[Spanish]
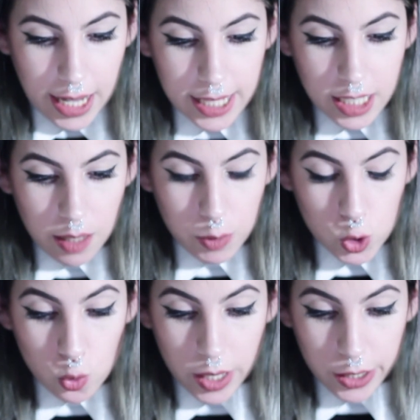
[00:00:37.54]
Este es mi
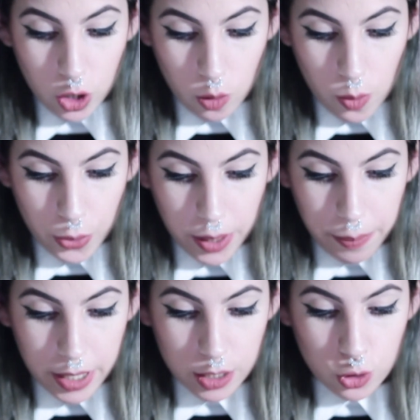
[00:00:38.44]
usuario, como
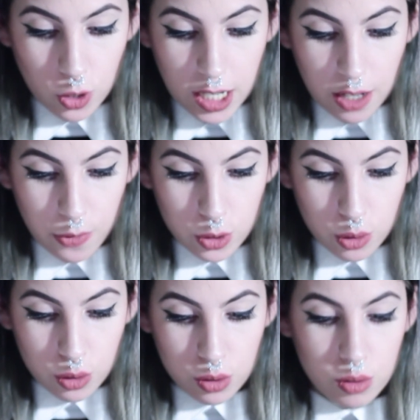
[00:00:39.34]
pueden ver todas las
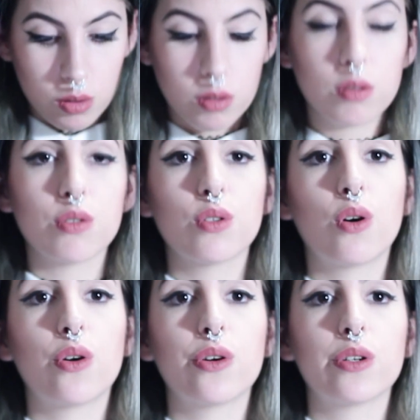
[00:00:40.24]
fotos
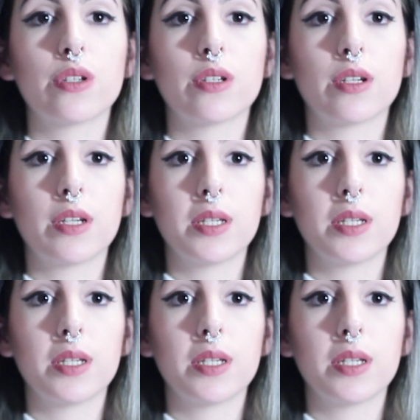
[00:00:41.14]
son